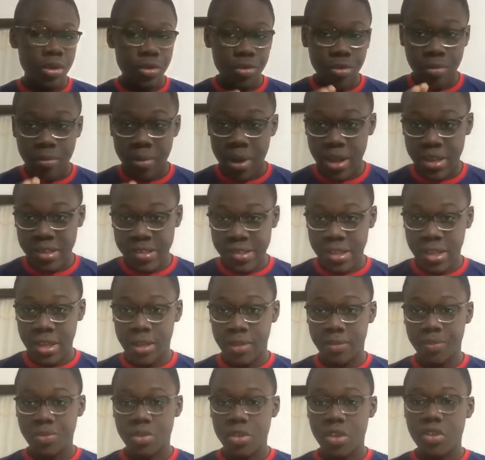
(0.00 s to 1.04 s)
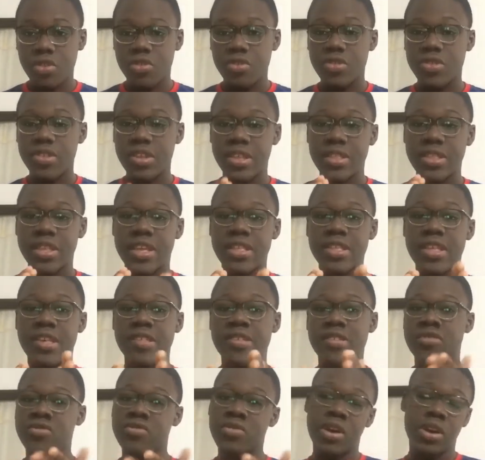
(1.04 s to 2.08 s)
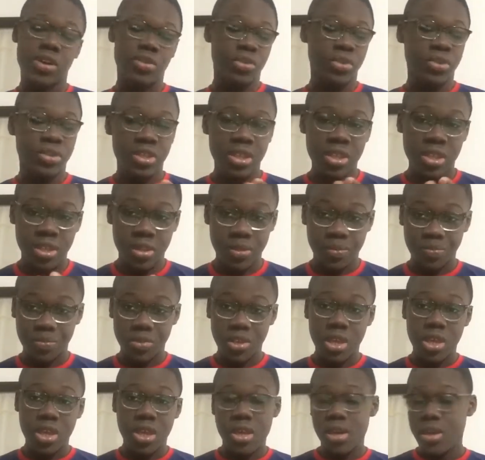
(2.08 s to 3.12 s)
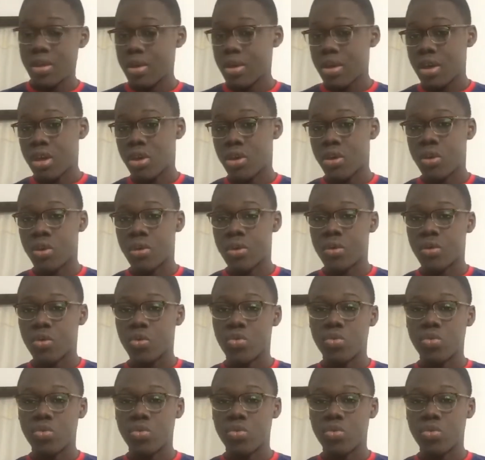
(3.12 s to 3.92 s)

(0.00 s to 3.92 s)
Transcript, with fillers: le Barça, sur cette dernières saisons à côté euh,